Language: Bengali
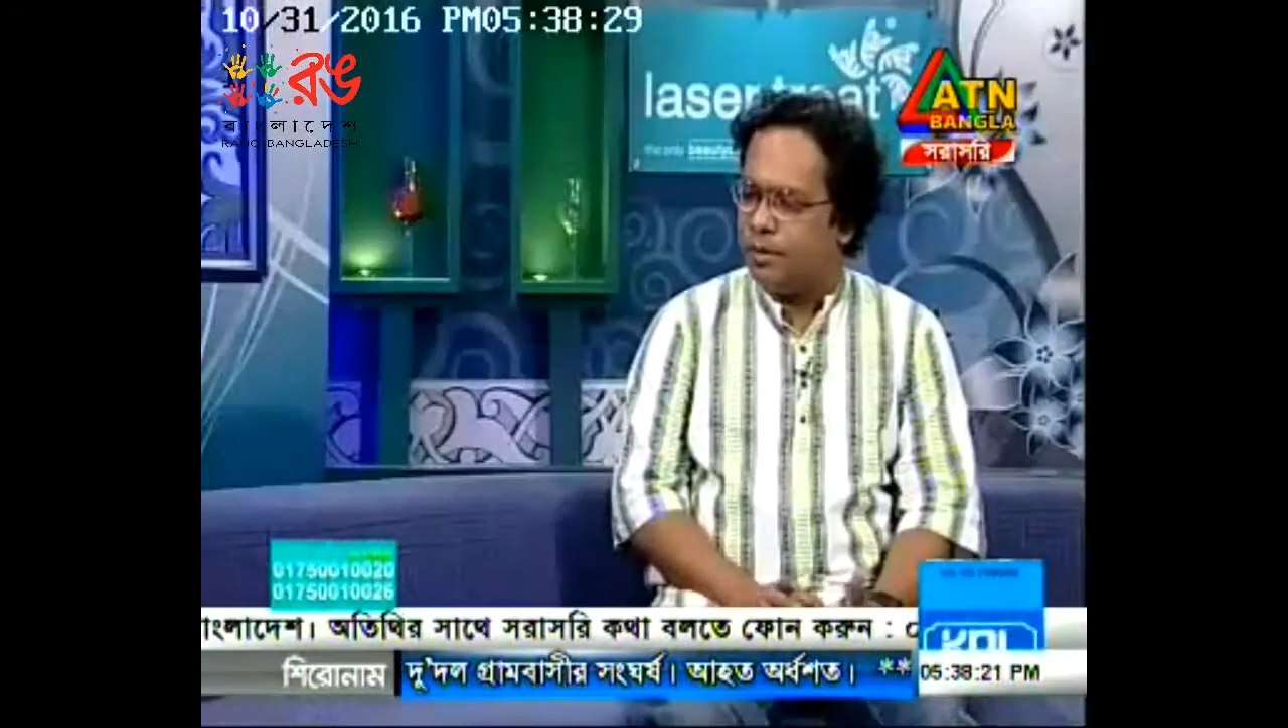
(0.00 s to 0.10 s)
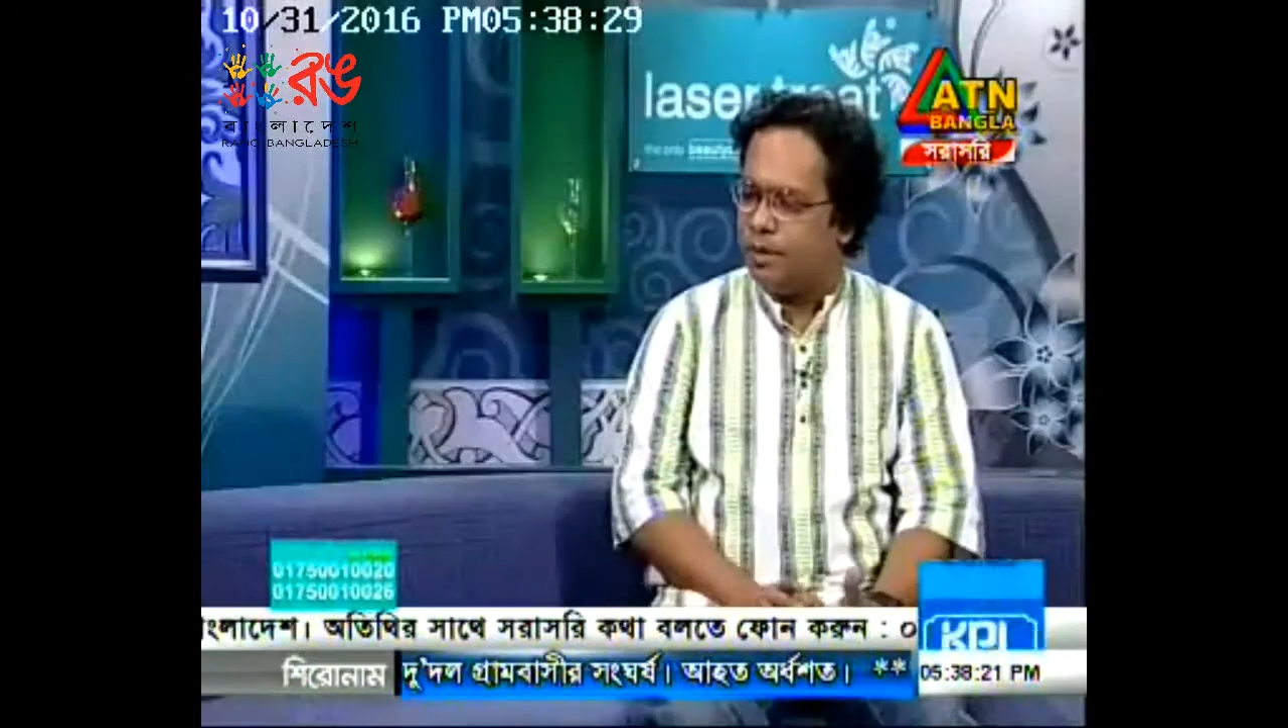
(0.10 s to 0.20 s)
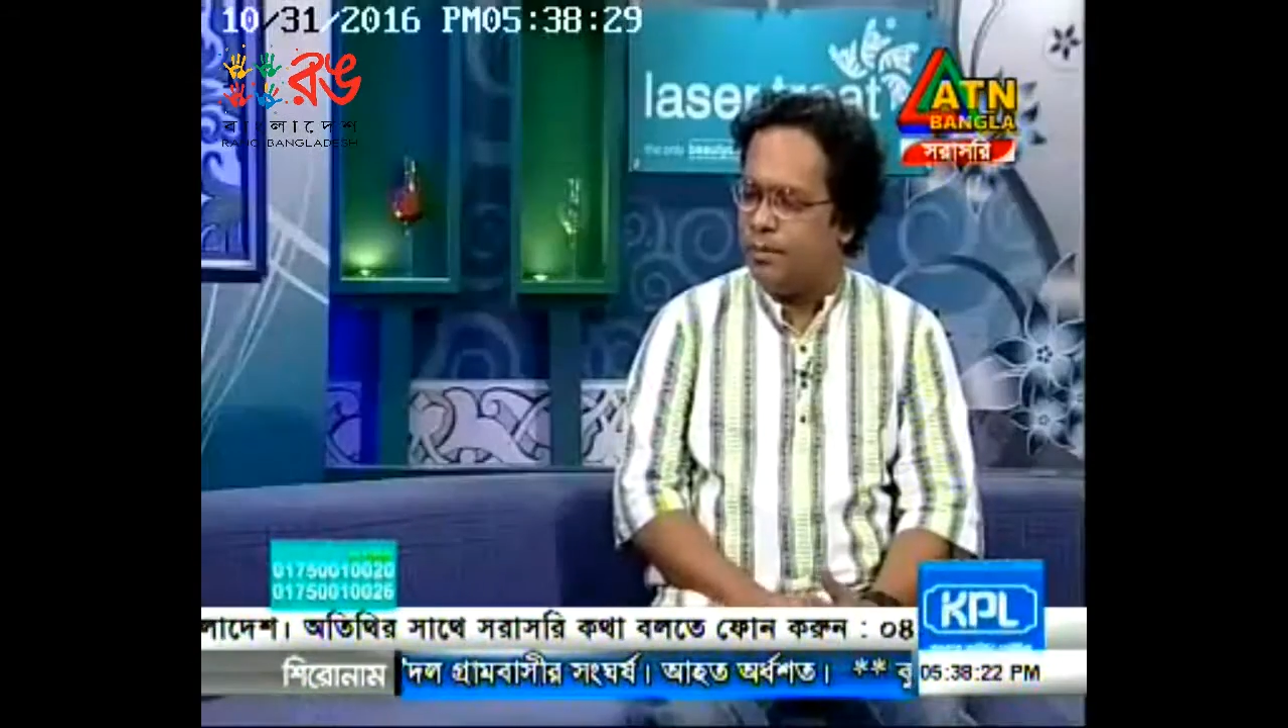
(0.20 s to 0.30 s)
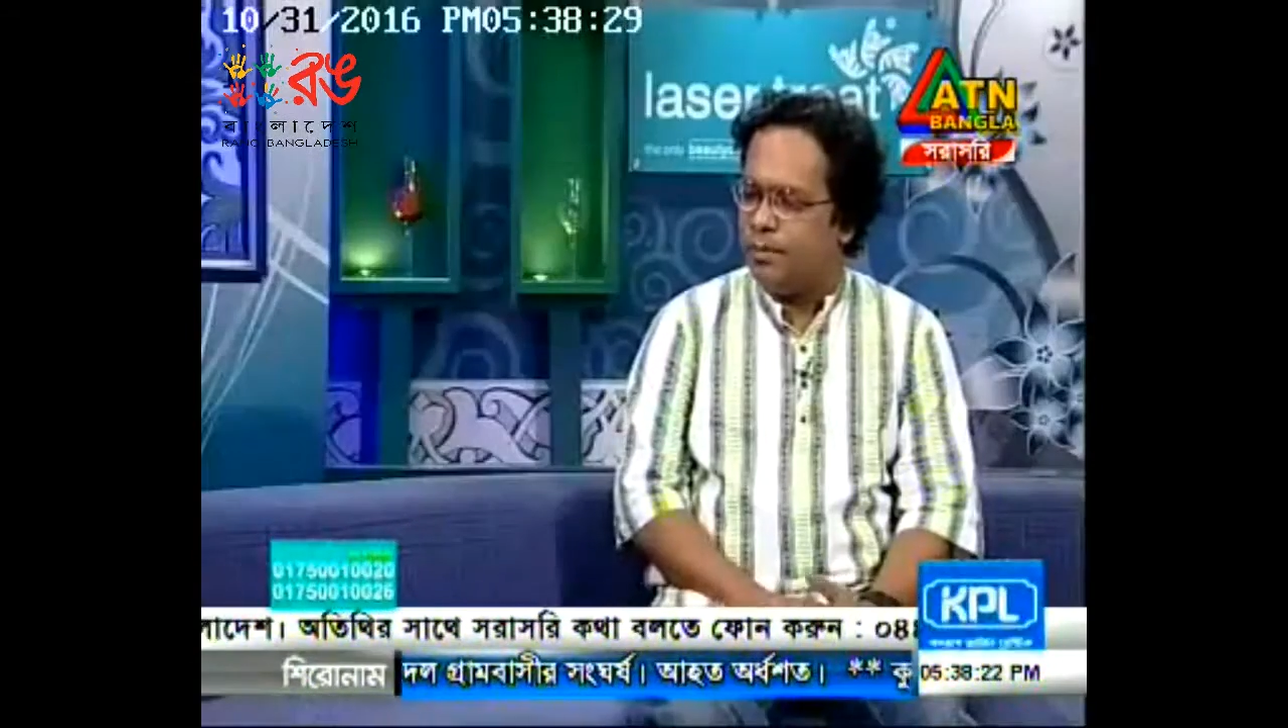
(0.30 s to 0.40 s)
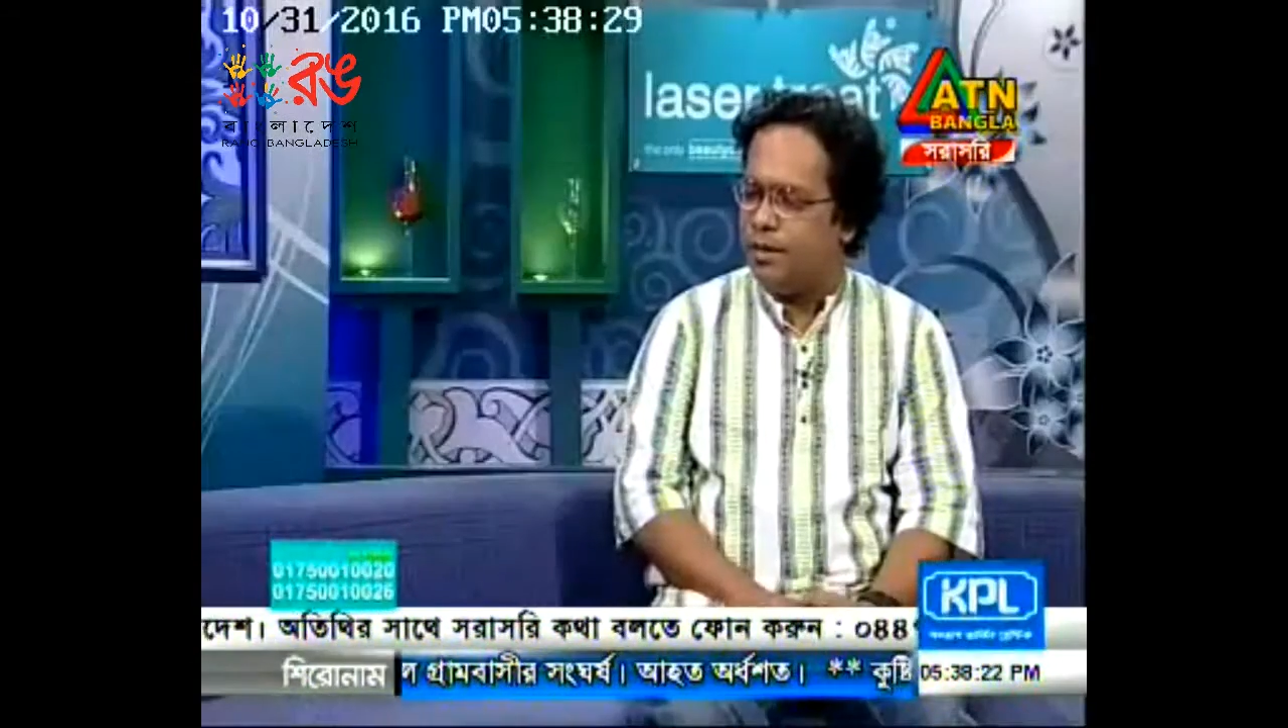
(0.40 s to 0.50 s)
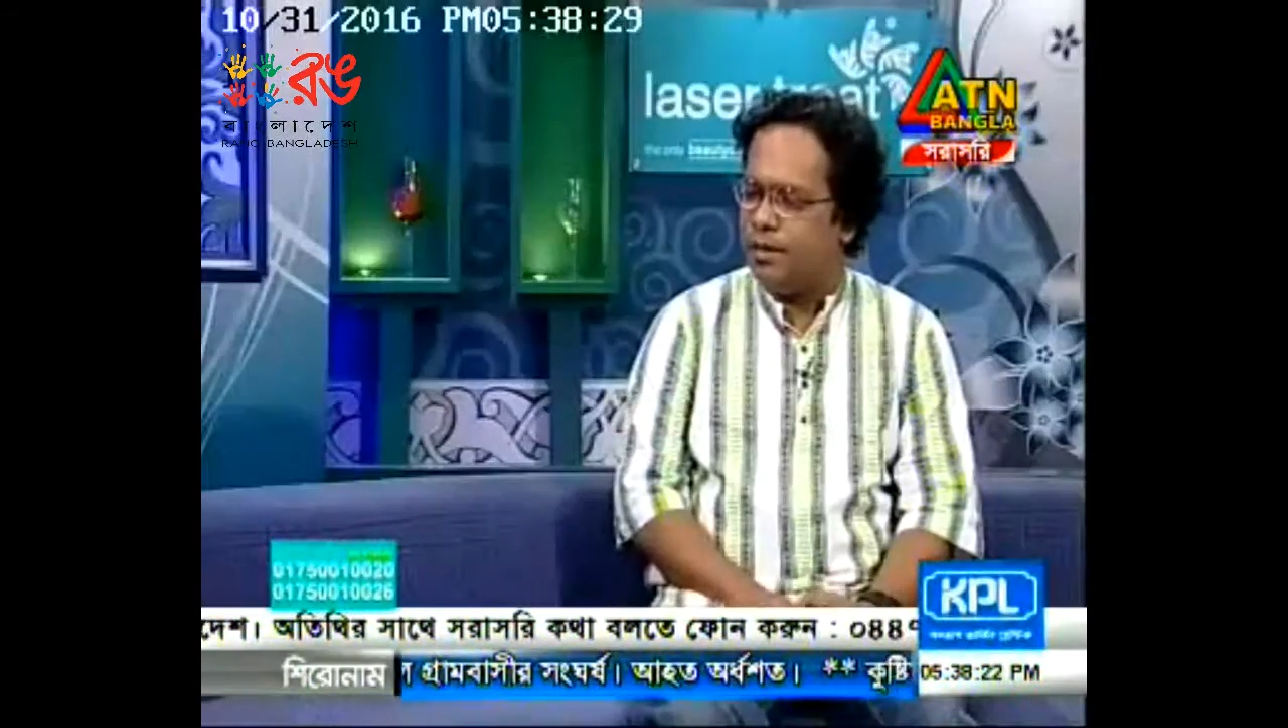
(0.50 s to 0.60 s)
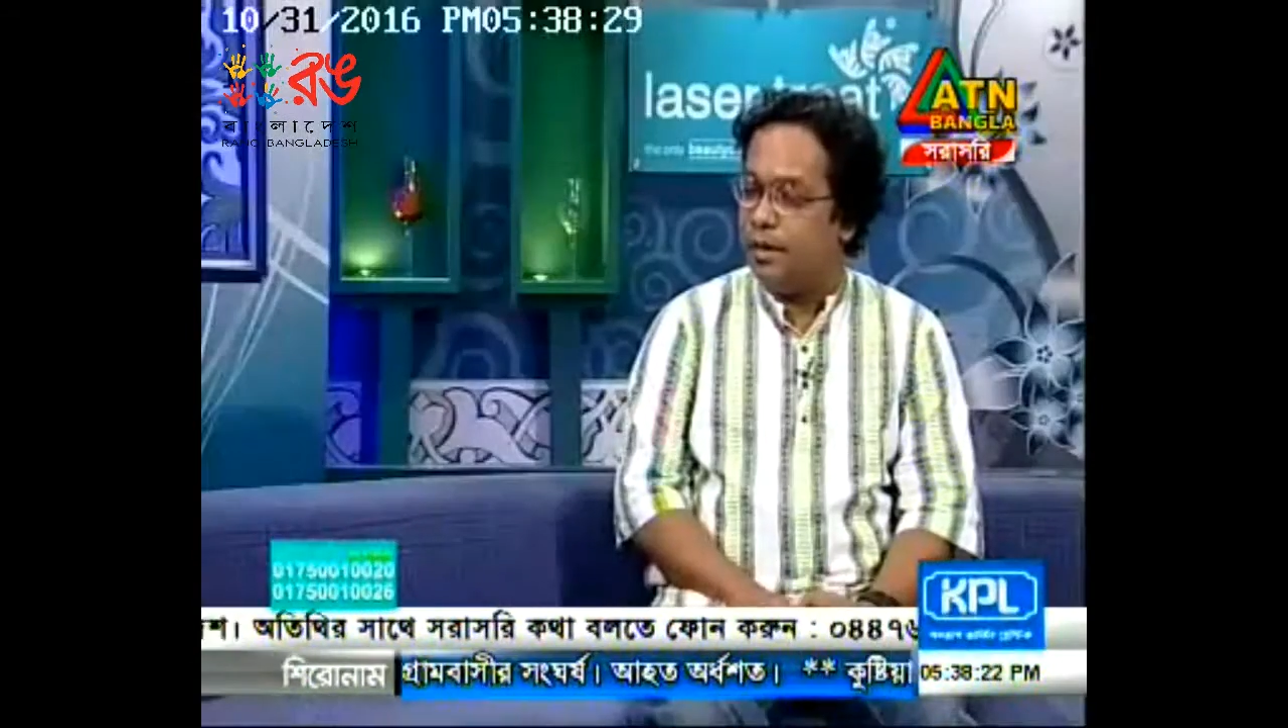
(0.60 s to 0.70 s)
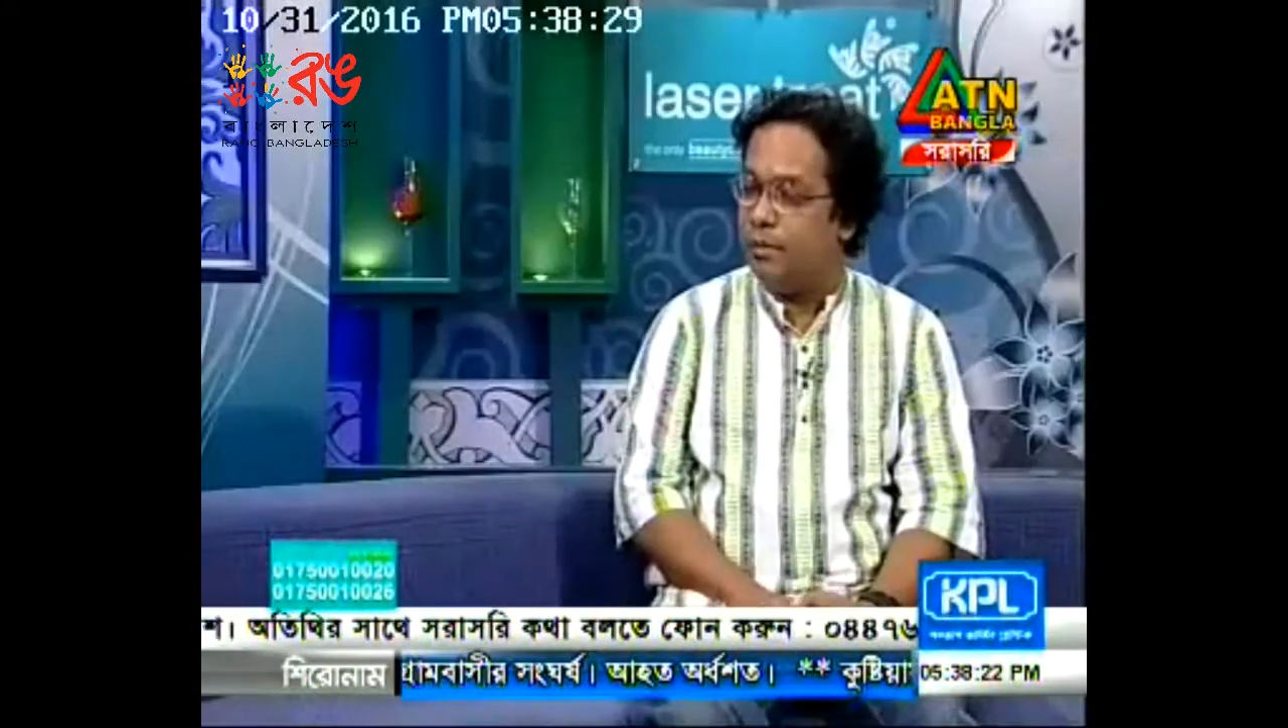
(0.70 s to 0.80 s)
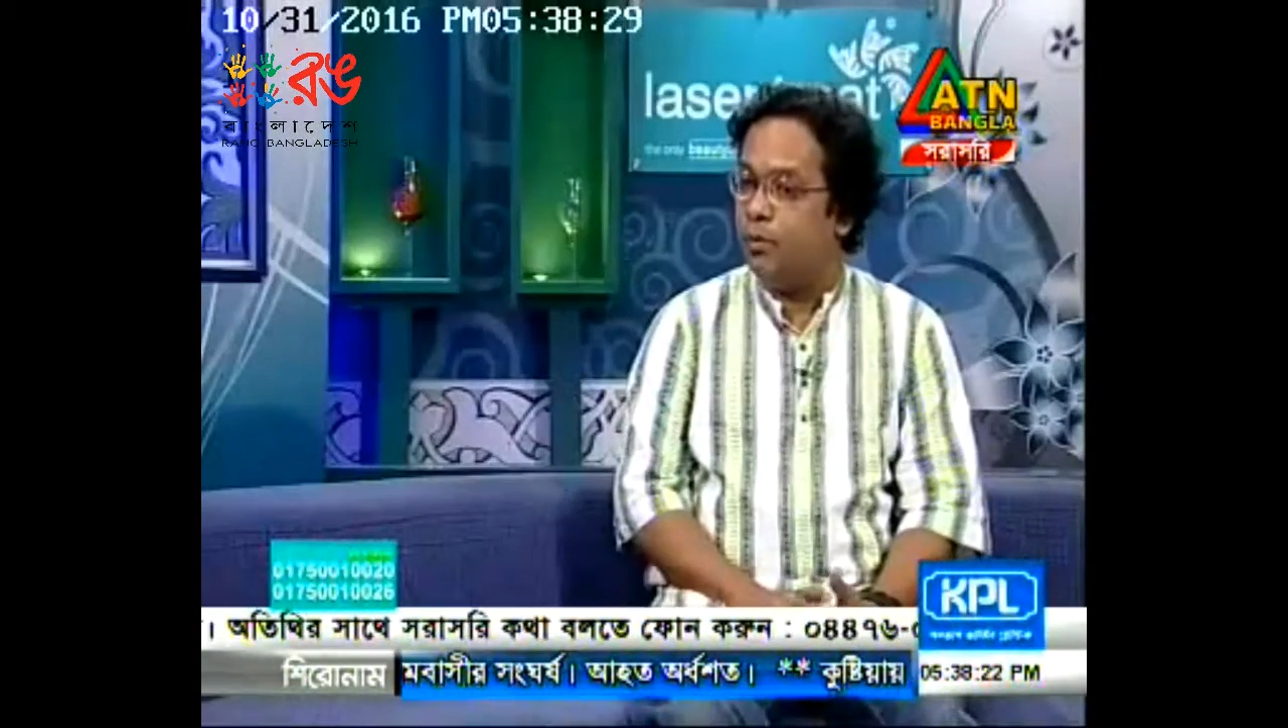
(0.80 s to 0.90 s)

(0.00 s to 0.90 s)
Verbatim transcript: যে মানে